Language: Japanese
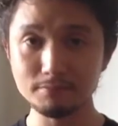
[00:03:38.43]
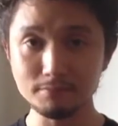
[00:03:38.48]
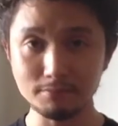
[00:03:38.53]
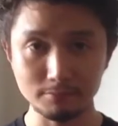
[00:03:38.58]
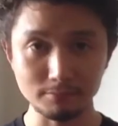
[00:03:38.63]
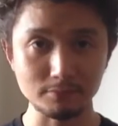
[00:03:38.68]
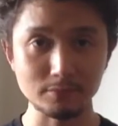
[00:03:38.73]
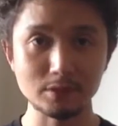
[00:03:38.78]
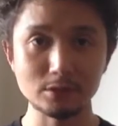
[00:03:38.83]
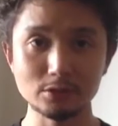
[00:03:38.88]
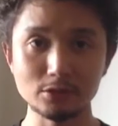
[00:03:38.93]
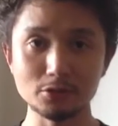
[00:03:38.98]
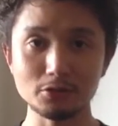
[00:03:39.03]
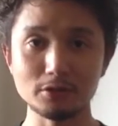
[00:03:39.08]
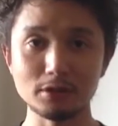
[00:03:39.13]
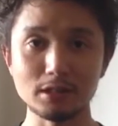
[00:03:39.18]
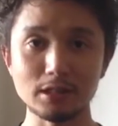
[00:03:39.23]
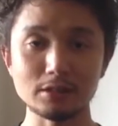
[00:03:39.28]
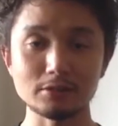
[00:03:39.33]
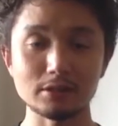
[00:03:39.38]
うん、ちょっ
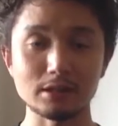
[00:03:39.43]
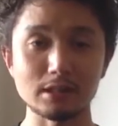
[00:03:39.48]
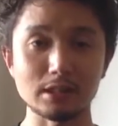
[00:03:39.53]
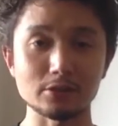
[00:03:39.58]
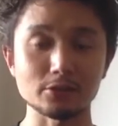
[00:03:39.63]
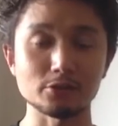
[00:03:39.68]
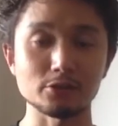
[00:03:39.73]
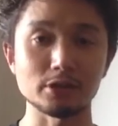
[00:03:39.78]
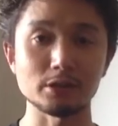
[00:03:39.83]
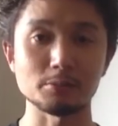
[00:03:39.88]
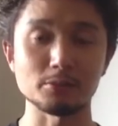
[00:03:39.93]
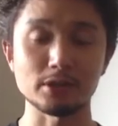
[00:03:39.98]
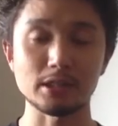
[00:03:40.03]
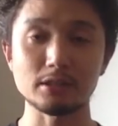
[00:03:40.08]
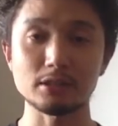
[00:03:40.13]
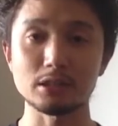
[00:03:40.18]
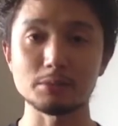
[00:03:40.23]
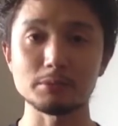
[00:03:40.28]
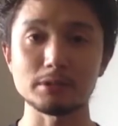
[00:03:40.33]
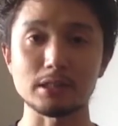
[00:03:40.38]
と長くかかる人でも
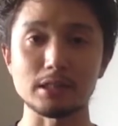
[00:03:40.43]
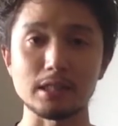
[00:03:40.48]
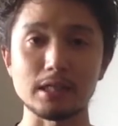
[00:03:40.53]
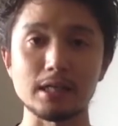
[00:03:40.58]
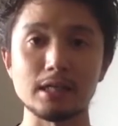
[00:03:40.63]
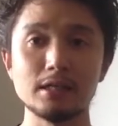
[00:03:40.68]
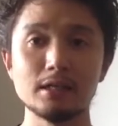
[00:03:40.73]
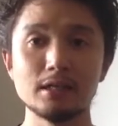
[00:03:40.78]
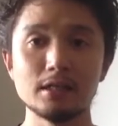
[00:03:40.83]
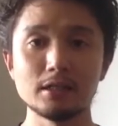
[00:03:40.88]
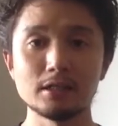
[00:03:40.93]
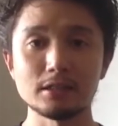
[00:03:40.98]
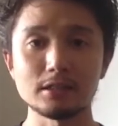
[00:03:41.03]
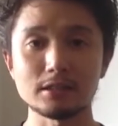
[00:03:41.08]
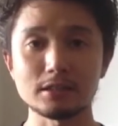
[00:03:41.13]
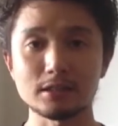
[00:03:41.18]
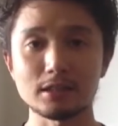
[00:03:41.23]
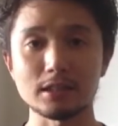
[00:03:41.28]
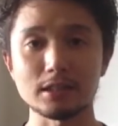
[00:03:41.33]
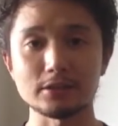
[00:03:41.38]
やってみたら
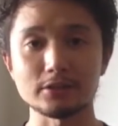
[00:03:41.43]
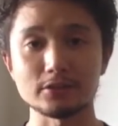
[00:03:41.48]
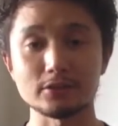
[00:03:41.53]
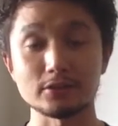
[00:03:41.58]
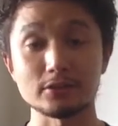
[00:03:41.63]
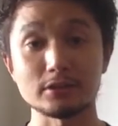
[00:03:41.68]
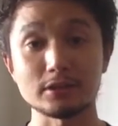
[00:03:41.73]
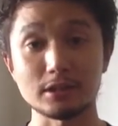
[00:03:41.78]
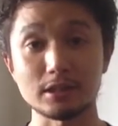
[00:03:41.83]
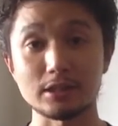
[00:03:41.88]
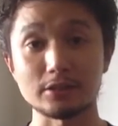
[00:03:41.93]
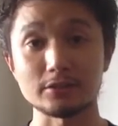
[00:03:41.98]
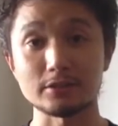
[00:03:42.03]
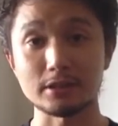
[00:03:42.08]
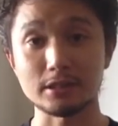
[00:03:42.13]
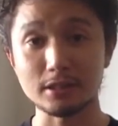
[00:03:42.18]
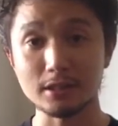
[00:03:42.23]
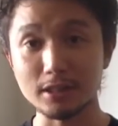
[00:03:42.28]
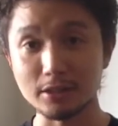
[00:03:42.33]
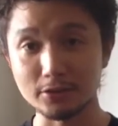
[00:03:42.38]
1ヶ月2ヶ
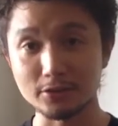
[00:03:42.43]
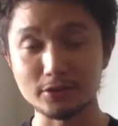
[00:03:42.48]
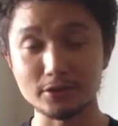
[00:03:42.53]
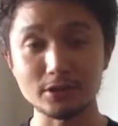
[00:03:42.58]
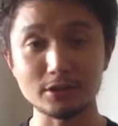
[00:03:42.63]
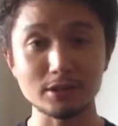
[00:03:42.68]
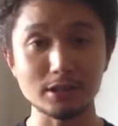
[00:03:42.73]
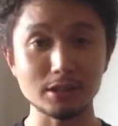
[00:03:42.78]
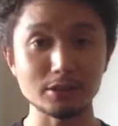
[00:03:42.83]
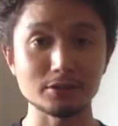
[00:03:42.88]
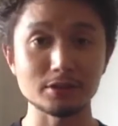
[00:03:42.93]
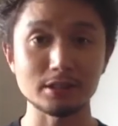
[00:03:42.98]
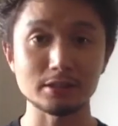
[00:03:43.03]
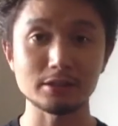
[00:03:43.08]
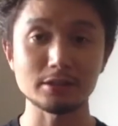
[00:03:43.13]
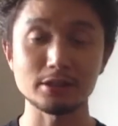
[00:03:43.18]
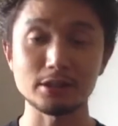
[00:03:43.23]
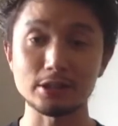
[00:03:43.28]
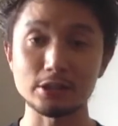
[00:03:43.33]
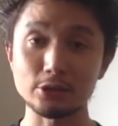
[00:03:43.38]
月3ヶ月1ヶ月
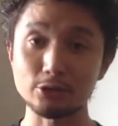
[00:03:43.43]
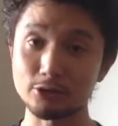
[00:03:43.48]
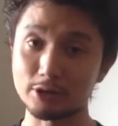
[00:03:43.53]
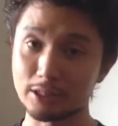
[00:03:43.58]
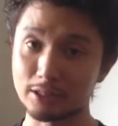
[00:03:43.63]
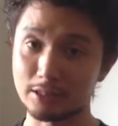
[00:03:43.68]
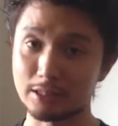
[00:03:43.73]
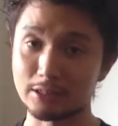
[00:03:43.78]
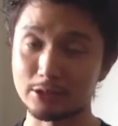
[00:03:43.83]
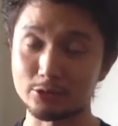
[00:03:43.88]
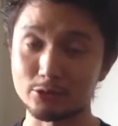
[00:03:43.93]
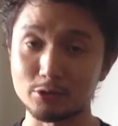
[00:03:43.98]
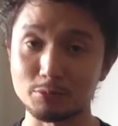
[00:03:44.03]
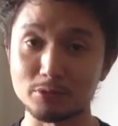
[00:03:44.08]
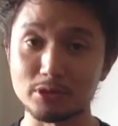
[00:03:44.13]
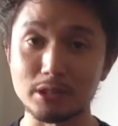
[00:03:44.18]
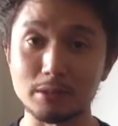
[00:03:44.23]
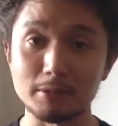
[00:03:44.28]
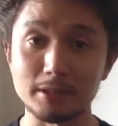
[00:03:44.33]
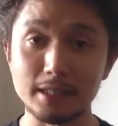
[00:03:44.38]
経ってできるようになったという人
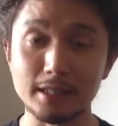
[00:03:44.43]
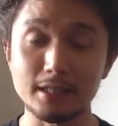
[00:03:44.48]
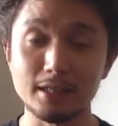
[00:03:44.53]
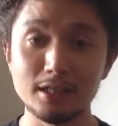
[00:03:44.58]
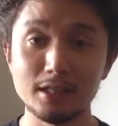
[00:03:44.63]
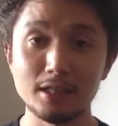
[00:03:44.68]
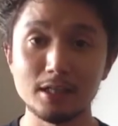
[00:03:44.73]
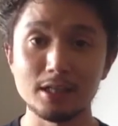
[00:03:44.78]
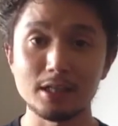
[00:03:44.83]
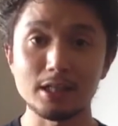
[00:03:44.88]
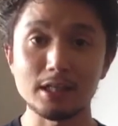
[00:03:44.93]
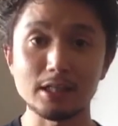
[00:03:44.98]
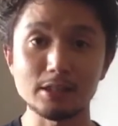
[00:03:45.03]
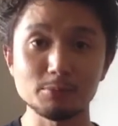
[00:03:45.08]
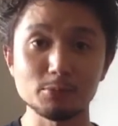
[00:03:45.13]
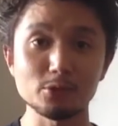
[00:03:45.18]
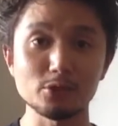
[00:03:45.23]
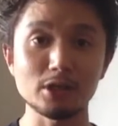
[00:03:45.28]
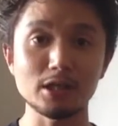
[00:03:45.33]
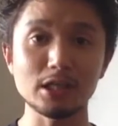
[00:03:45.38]
もいればね、
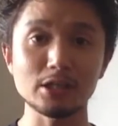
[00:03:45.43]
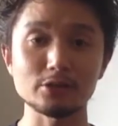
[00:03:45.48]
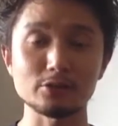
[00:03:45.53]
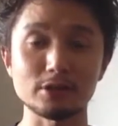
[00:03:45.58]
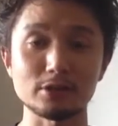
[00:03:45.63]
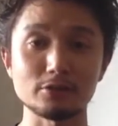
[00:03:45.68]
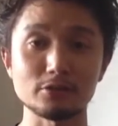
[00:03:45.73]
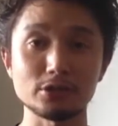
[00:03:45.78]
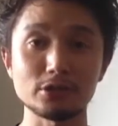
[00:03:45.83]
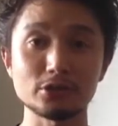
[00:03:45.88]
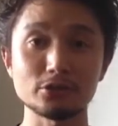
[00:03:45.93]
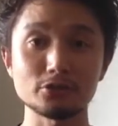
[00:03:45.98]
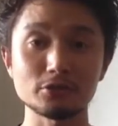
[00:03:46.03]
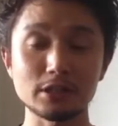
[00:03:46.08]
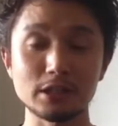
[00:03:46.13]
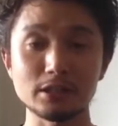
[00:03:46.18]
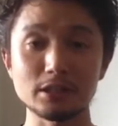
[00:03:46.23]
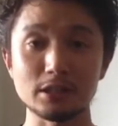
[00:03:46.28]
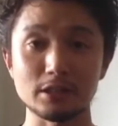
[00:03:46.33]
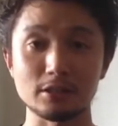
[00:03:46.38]
えー、もう早い人だと1週
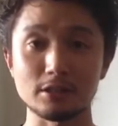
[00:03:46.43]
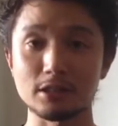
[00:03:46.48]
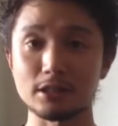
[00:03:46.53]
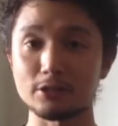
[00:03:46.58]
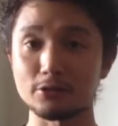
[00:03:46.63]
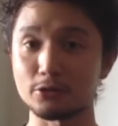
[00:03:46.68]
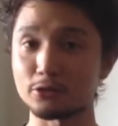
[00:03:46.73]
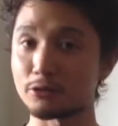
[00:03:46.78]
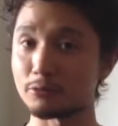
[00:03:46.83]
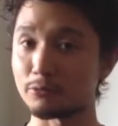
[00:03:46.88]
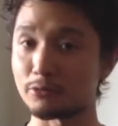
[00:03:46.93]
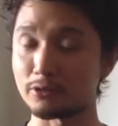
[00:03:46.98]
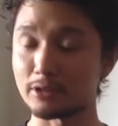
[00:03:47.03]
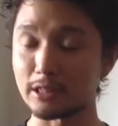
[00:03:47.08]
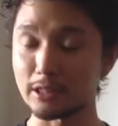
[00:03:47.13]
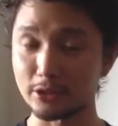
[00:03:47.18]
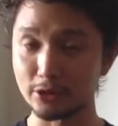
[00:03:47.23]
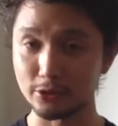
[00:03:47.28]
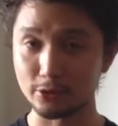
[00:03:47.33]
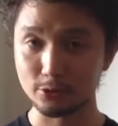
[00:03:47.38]
間以内にできる人も
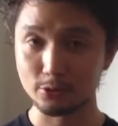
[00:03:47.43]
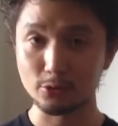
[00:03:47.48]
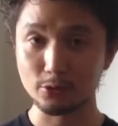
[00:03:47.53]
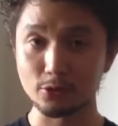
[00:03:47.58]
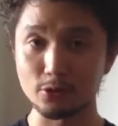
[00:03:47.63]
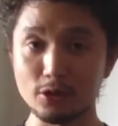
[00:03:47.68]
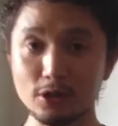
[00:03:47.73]
できるこ